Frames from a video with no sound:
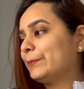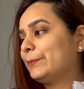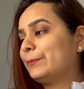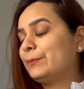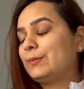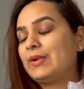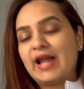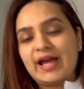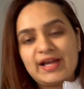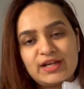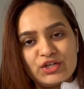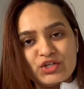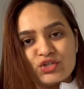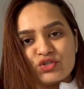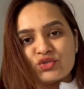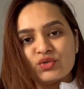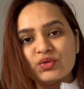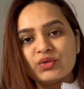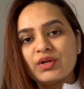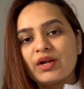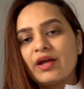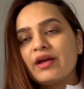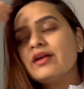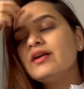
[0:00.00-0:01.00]
ब्लैकिश हो
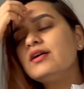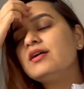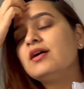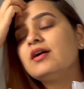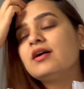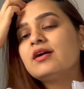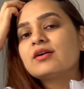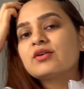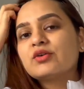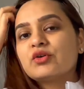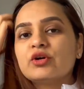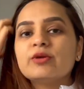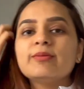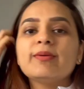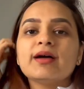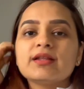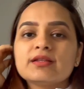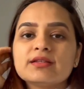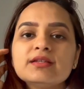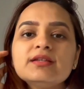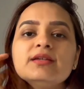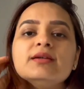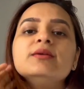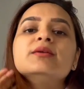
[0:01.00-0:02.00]
रहा है कोई बात
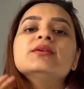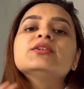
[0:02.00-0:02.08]
नहीं